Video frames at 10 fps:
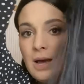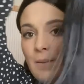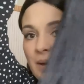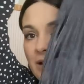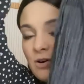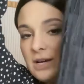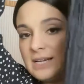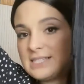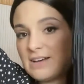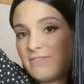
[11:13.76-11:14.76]
Pero
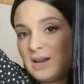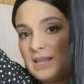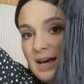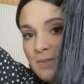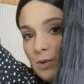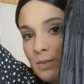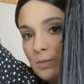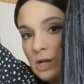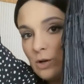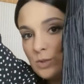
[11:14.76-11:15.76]
esta falda,
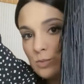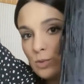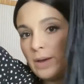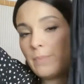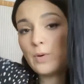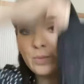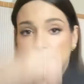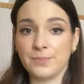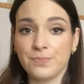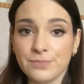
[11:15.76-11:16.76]
volvemos a lo mismo, es
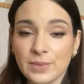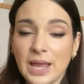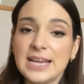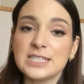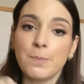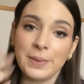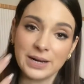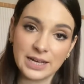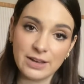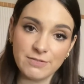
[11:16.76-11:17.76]
pobre. Es
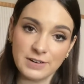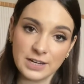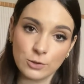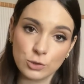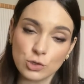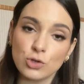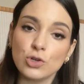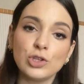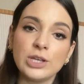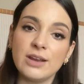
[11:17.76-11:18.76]
parca en flecos,
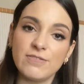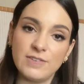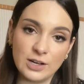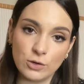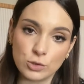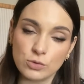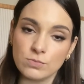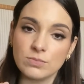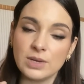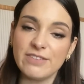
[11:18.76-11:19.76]
no tiene flecos,
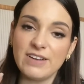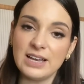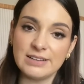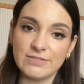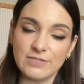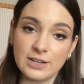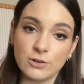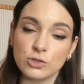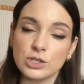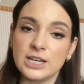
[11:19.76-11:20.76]
le faltan
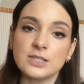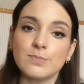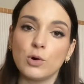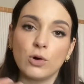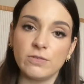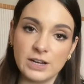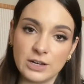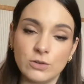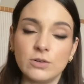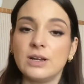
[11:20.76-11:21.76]
flecos, es poco
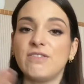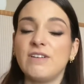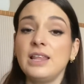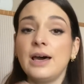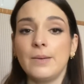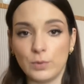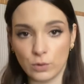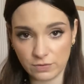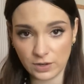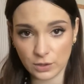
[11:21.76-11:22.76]
fleco, la falda
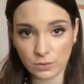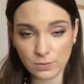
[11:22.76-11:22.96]
poco fleco.